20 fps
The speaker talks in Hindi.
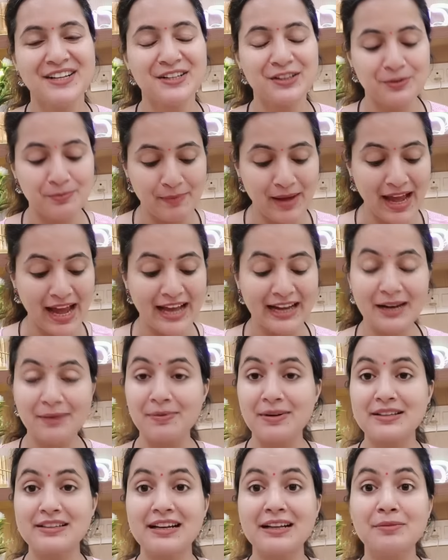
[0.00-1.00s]
तो मैं आज
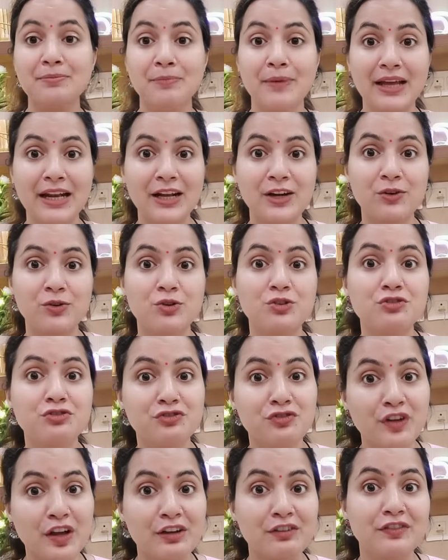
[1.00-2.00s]
आपके साथ मेरे कुछ
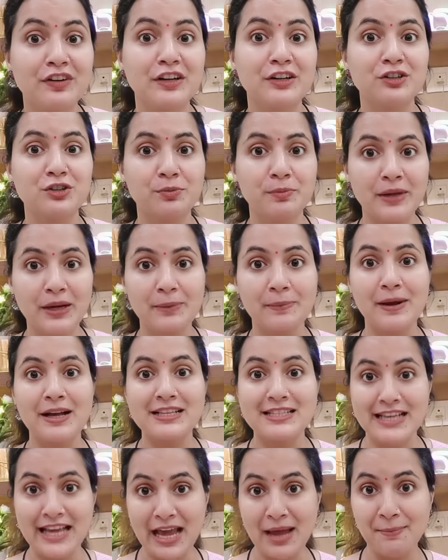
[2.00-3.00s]
फेवरेट जो मेरे
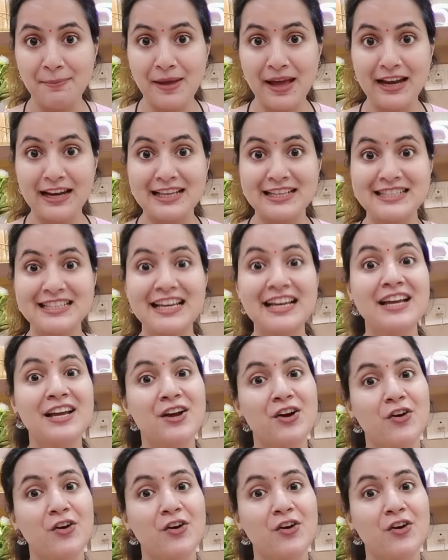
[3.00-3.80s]
पास हैं पहले से